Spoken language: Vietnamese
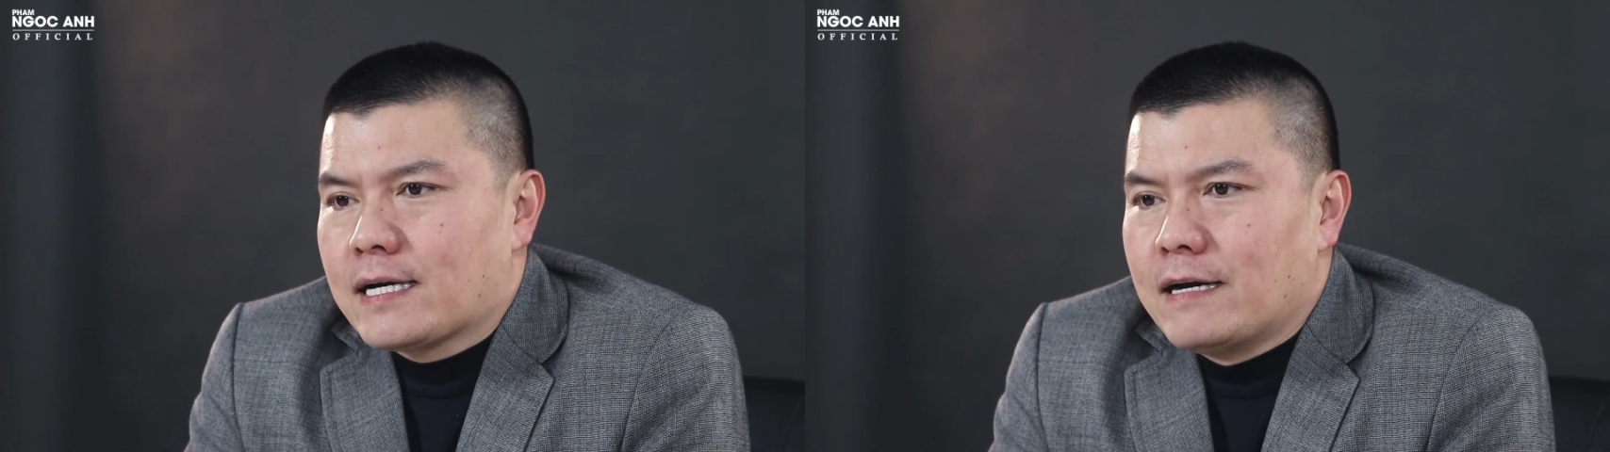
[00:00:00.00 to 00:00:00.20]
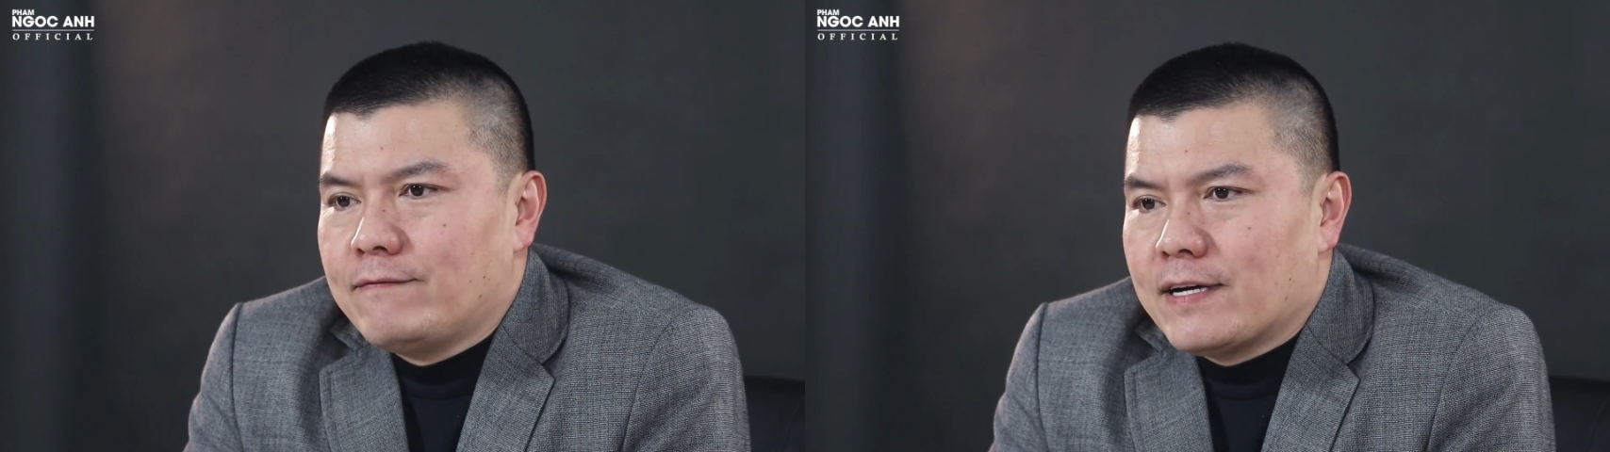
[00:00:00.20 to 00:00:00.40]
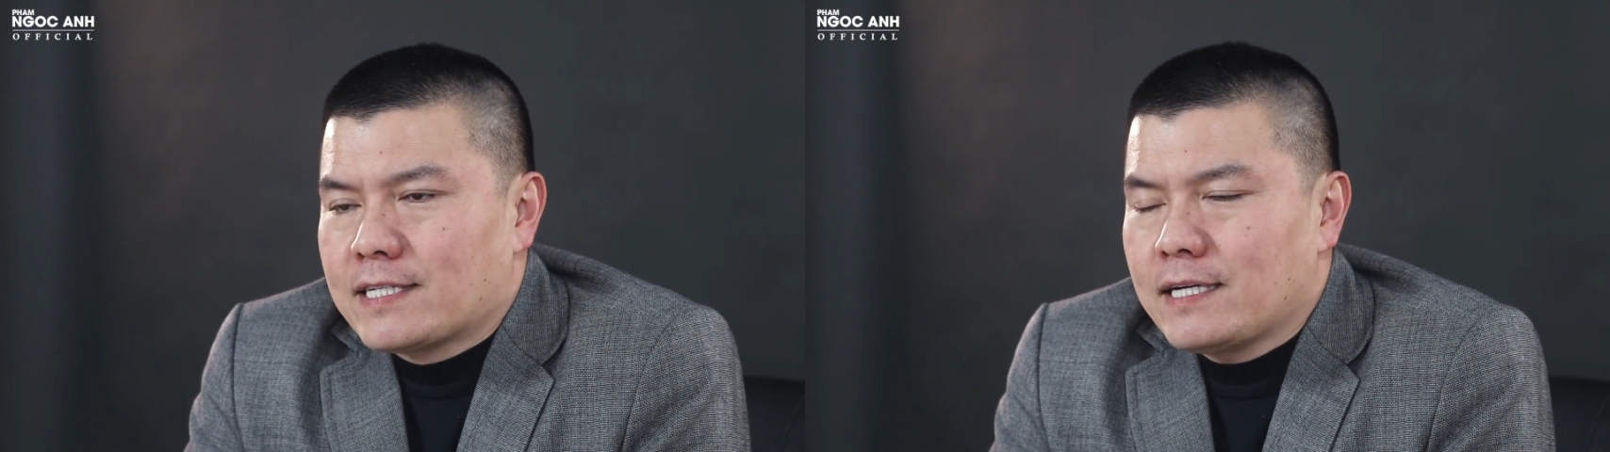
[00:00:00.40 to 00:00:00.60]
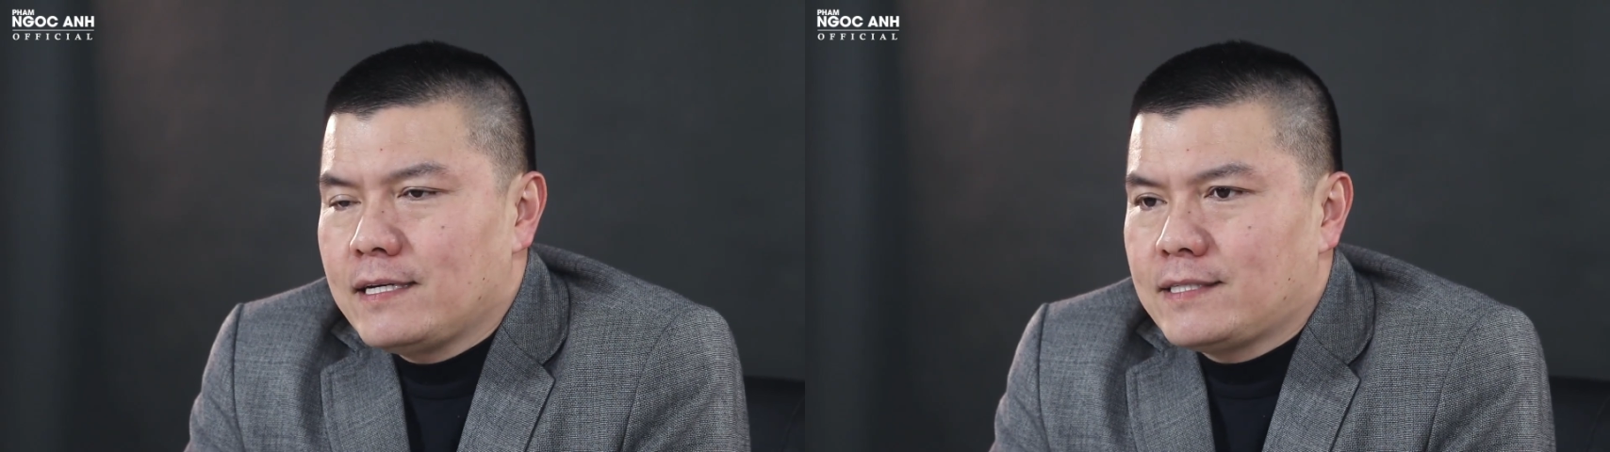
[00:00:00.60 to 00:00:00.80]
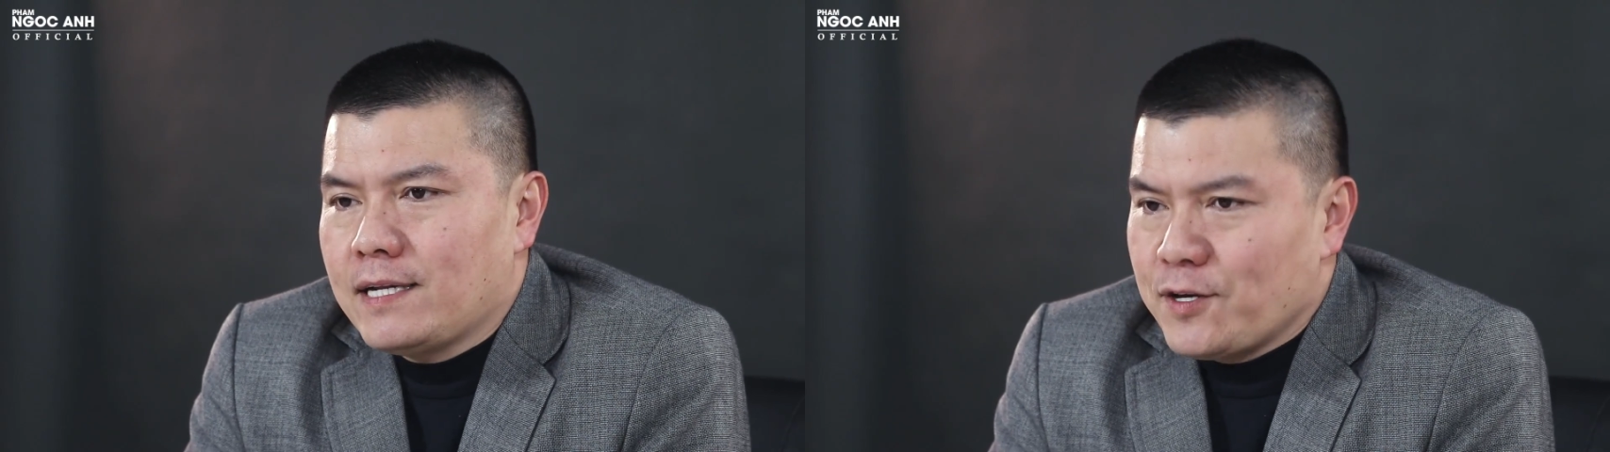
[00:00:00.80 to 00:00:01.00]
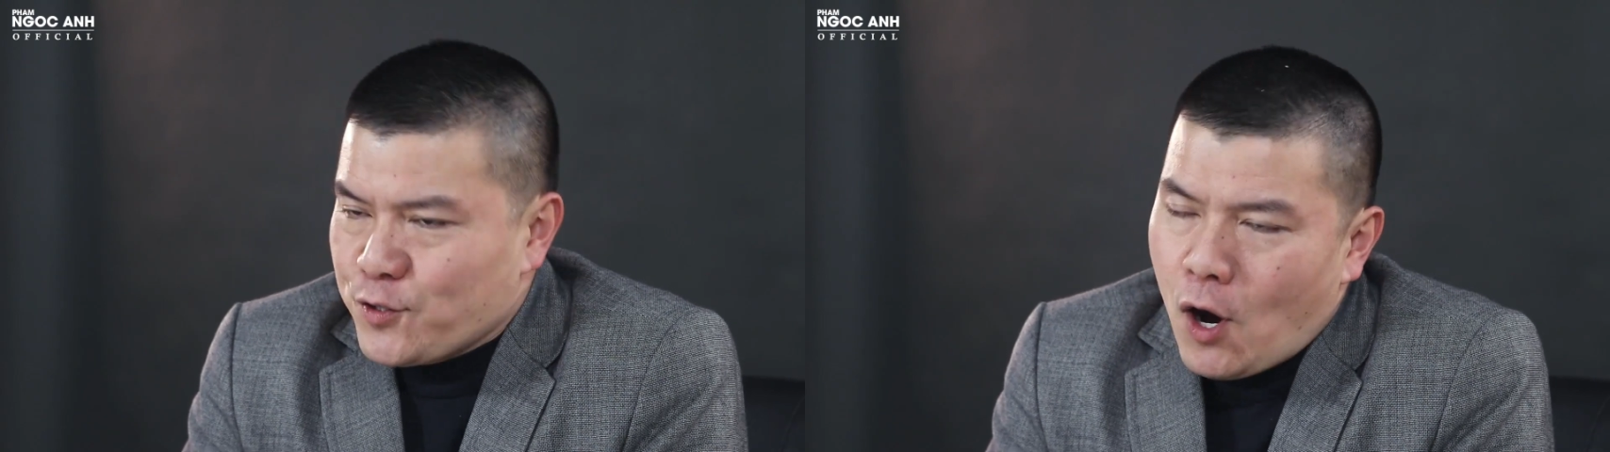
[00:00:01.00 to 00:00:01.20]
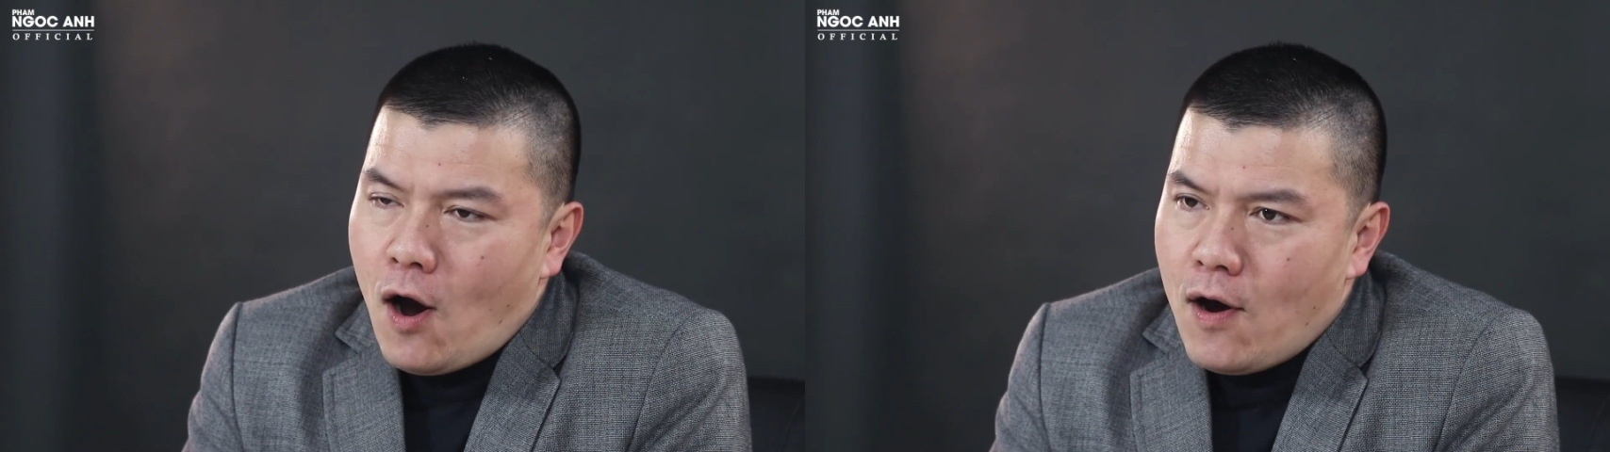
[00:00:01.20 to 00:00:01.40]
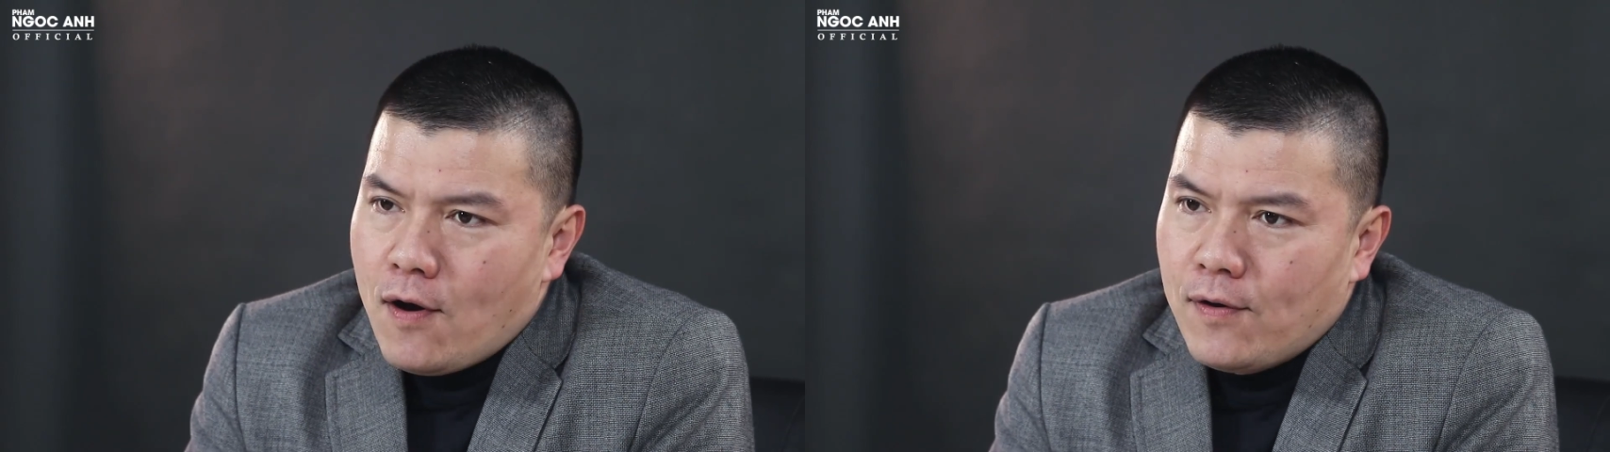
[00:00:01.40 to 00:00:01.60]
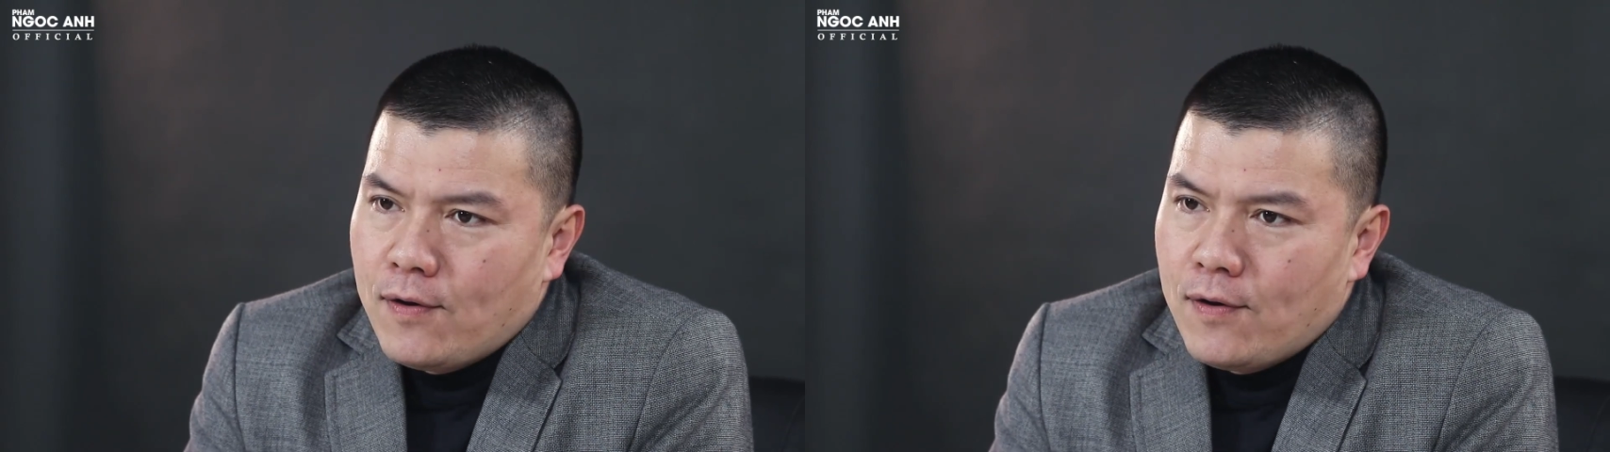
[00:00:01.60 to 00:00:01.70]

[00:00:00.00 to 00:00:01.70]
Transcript: cần phải xác định rất là rõ